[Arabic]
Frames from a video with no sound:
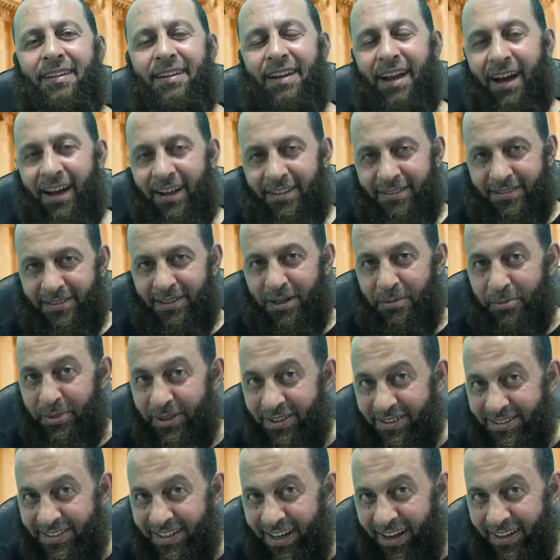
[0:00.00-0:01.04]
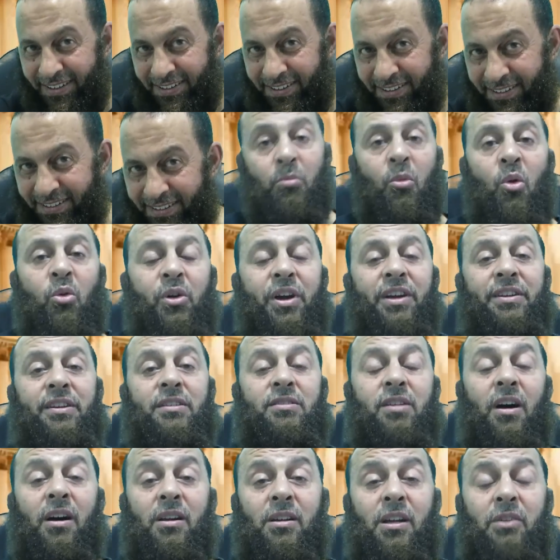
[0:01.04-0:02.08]
لحد البيت يعني ممكن
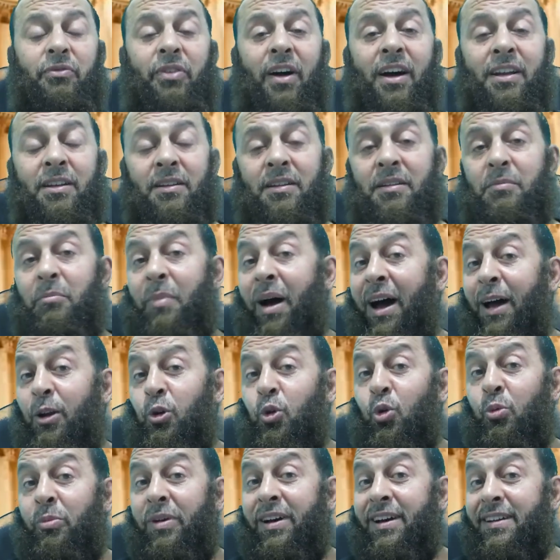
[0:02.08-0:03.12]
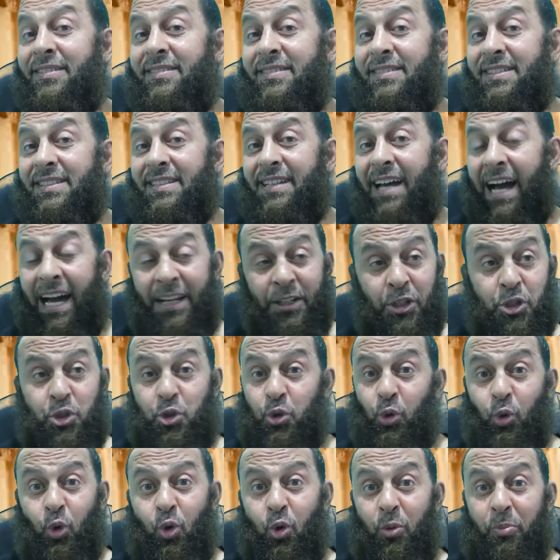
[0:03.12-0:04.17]
نتعرف عن معلومات عن
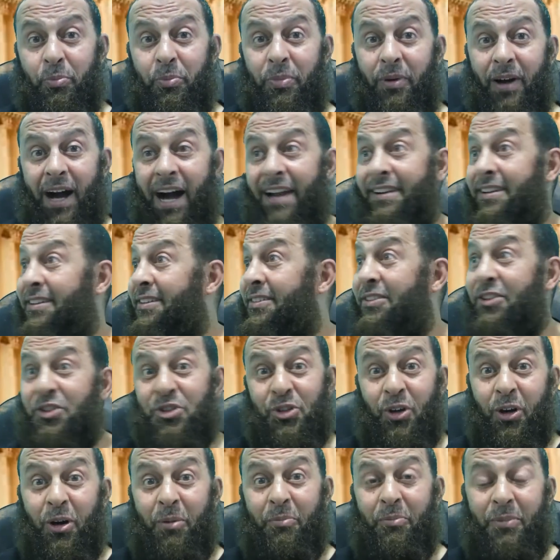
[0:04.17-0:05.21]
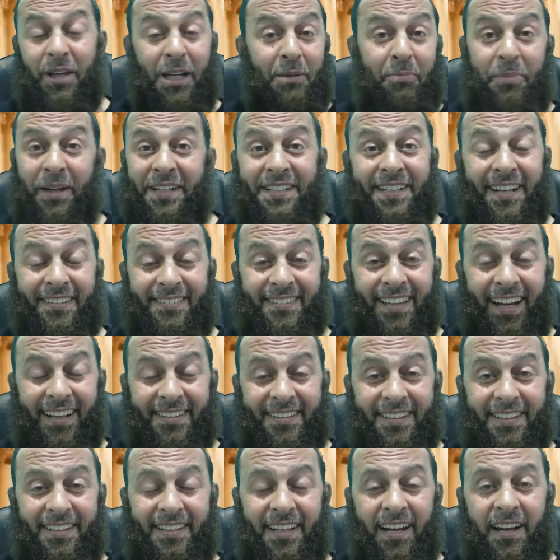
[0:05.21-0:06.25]
الشعوب عن النظام البنية
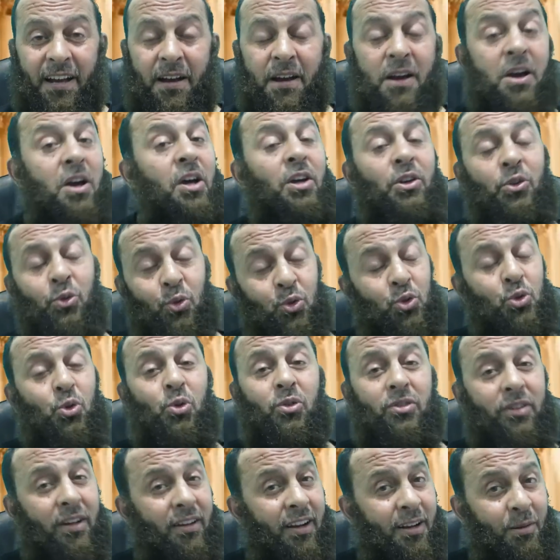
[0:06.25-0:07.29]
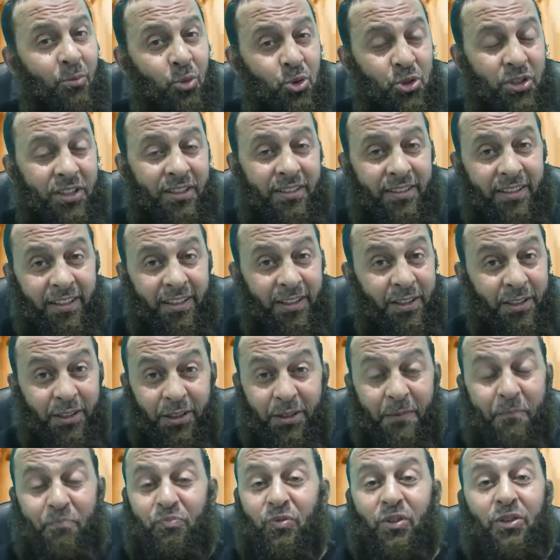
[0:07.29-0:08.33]
التحتية نزور دار المسنين